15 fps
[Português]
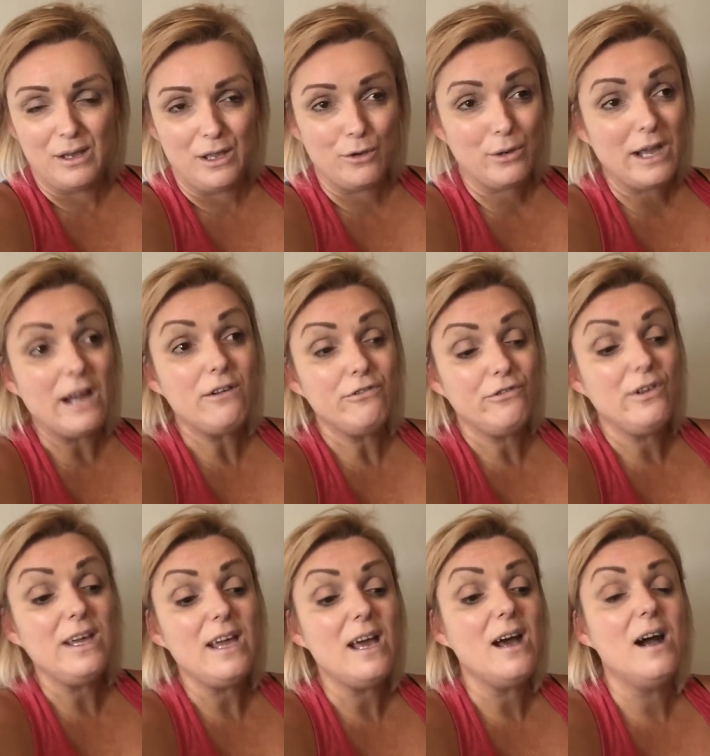Eu quero
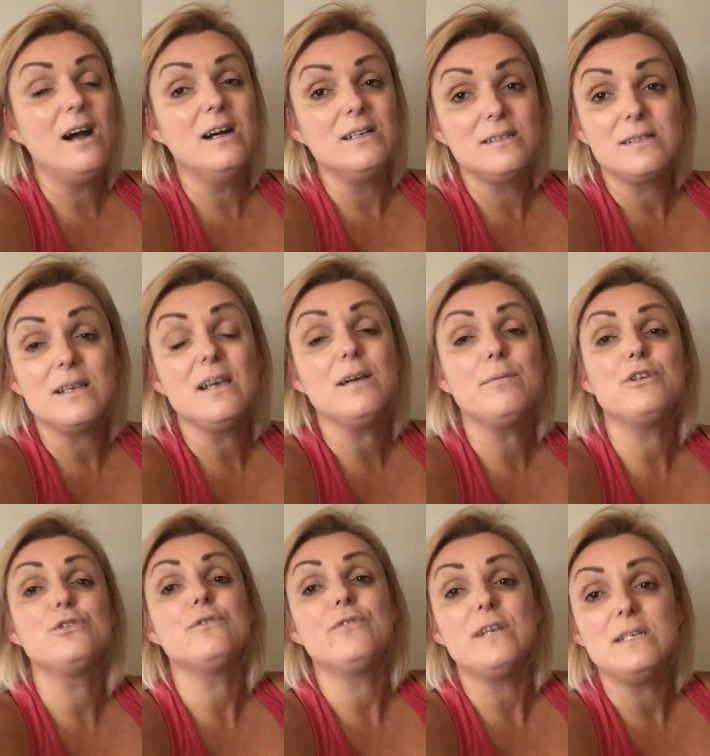ver antes, o que a
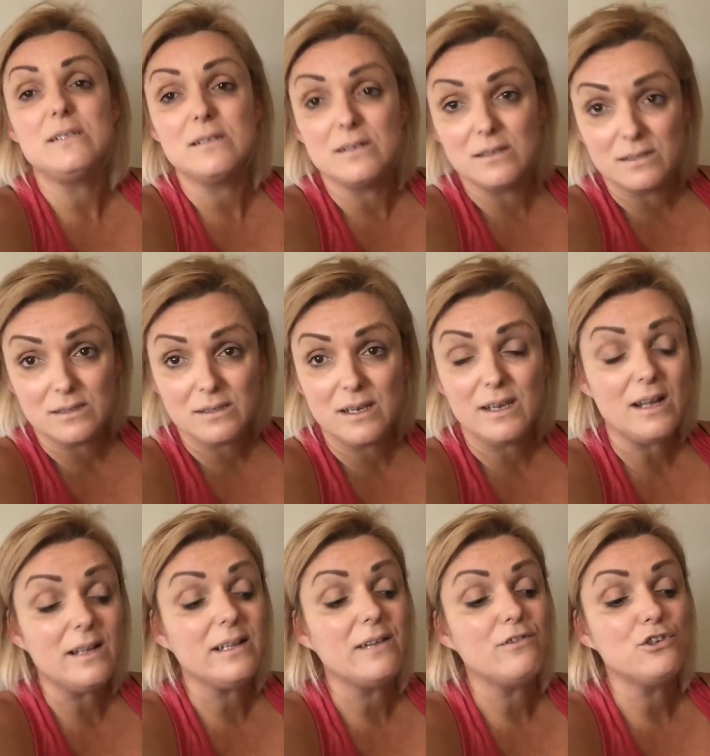pessoa fez antes, o que
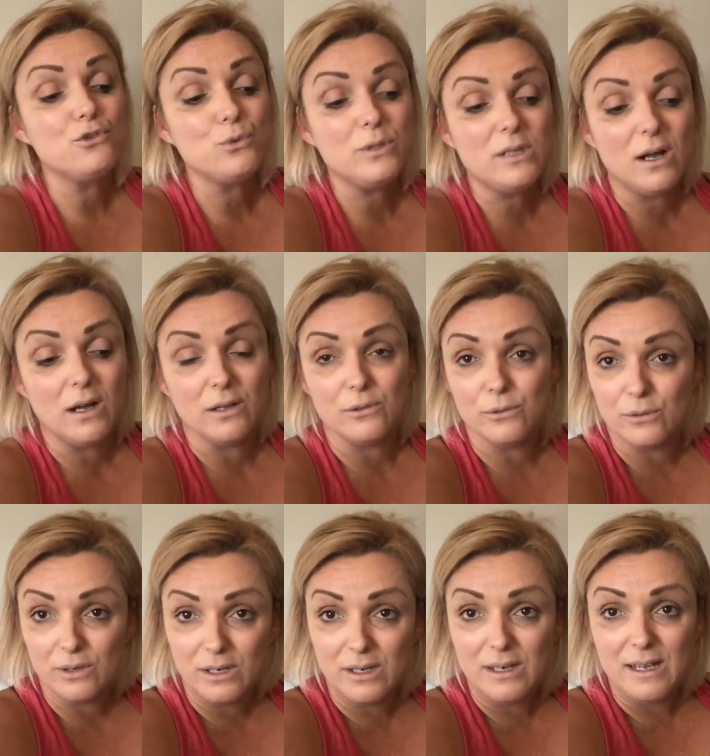ela estava
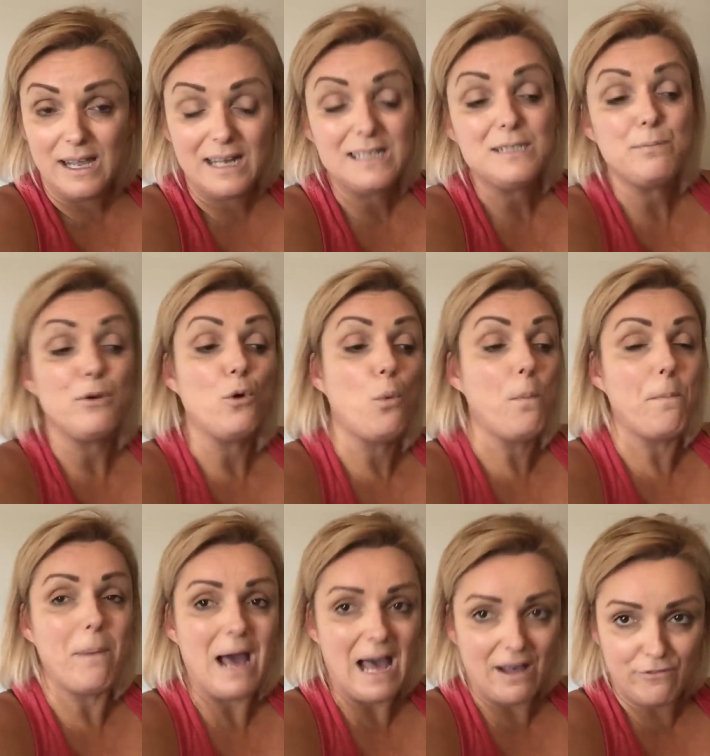ajudando. Ela se
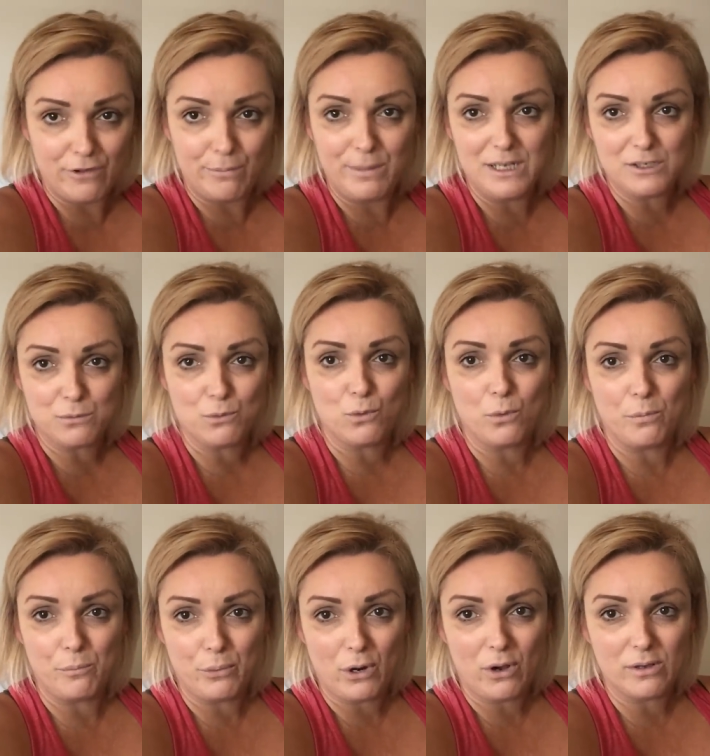preocupava mesmo com
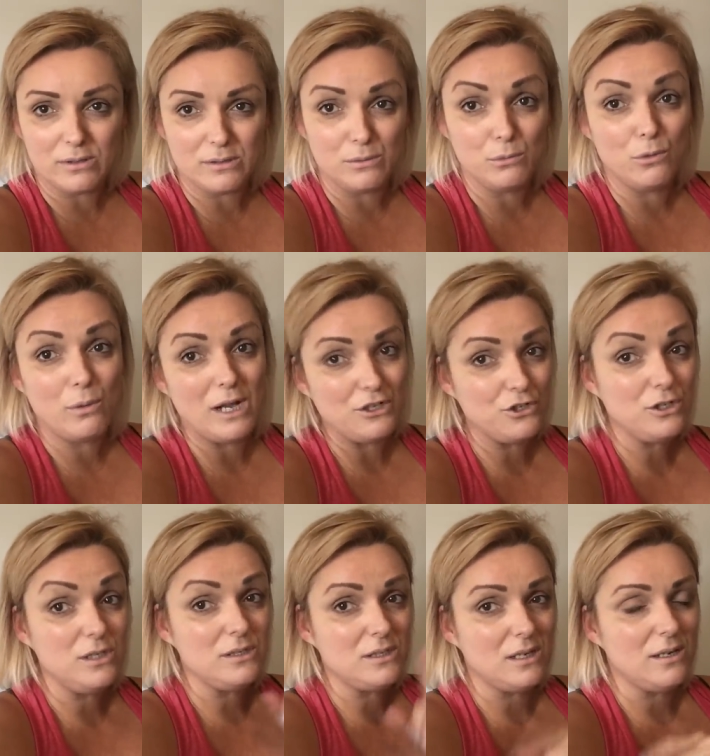o próximo? Eu acho
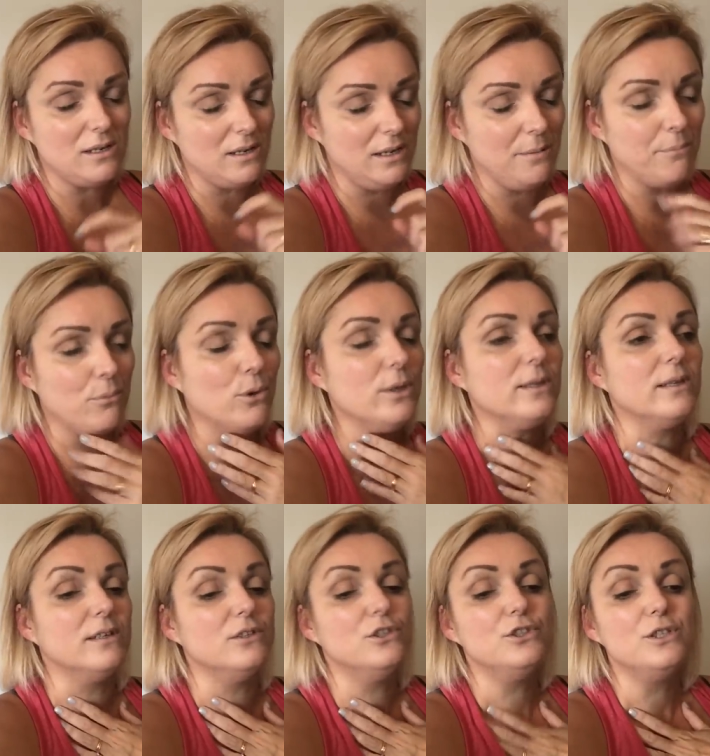que isso é
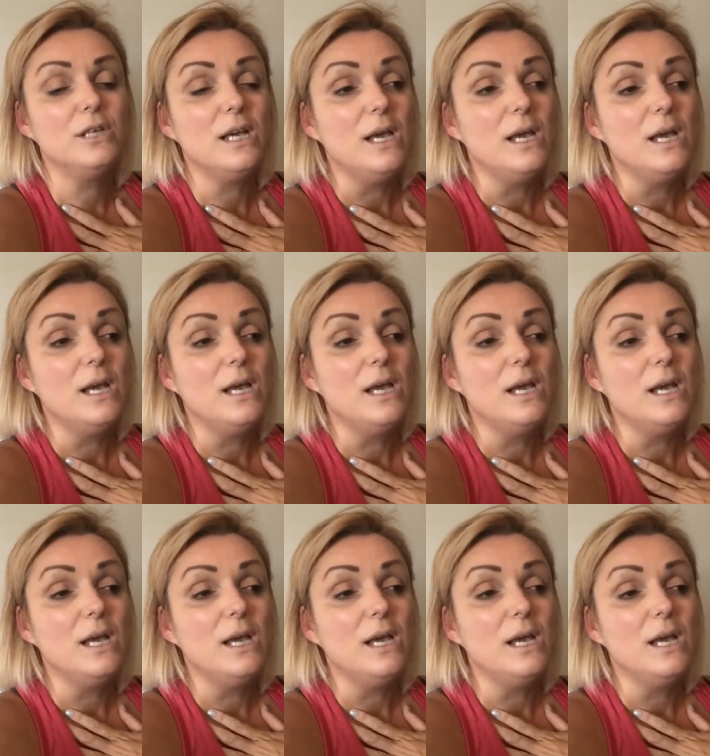importante.